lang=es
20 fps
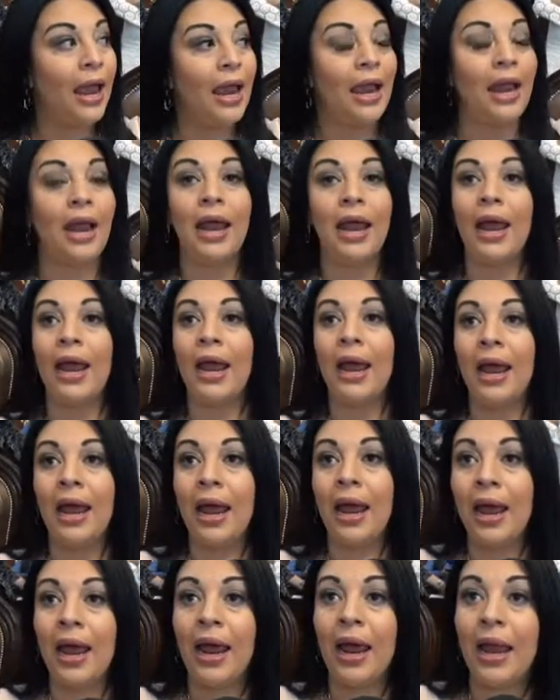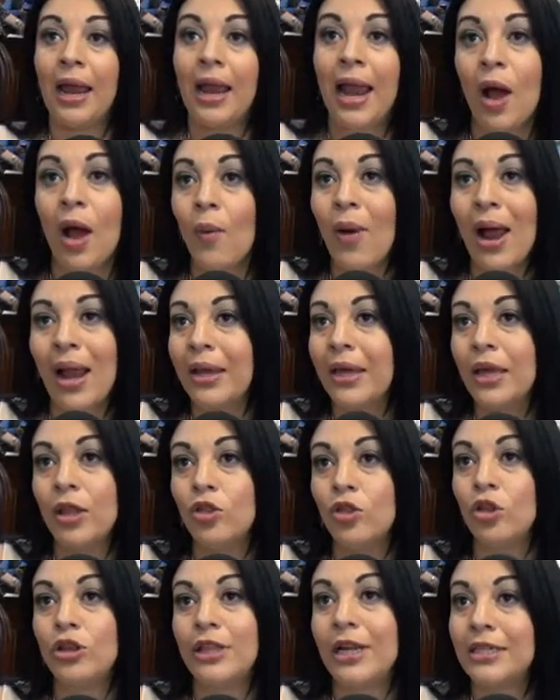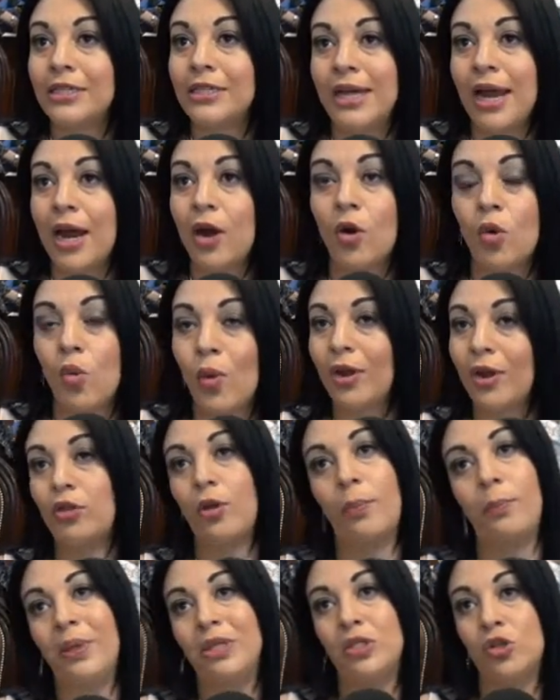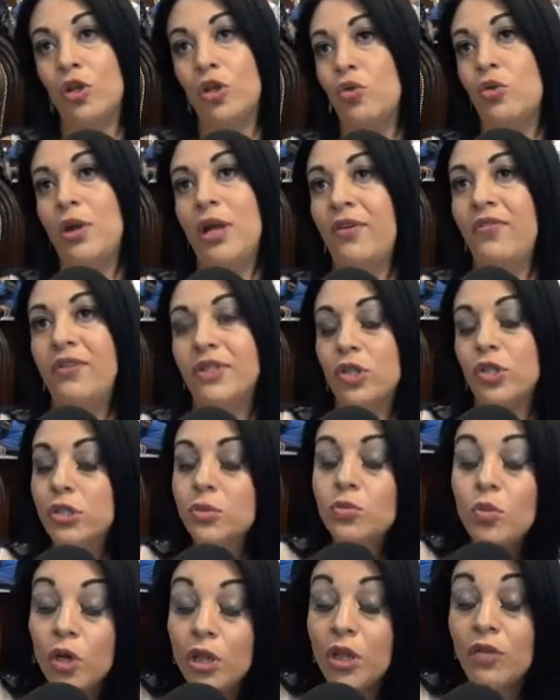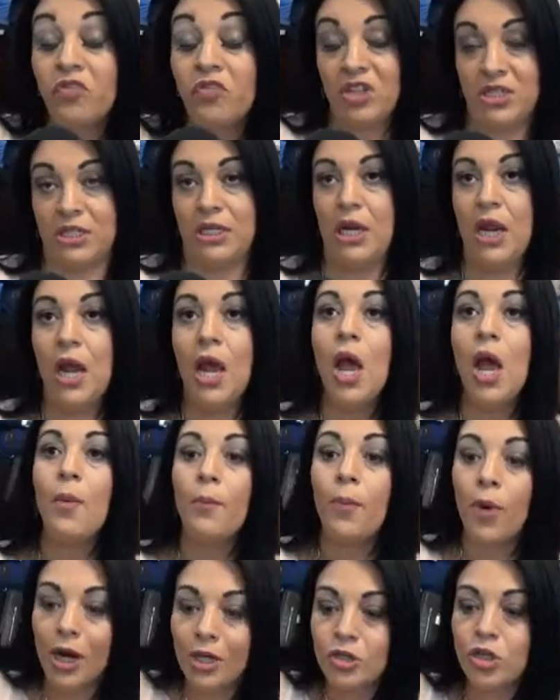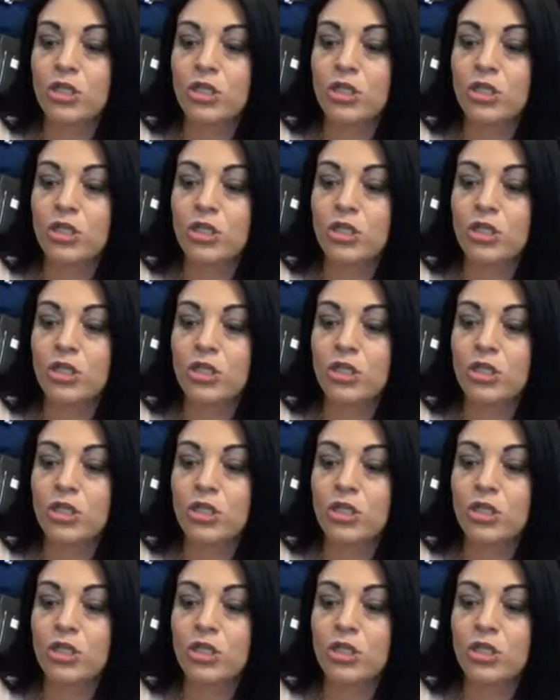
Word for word: eh, eh, el agua al quinto, tercero, cuarto piso de un edificio. Es muy difícil.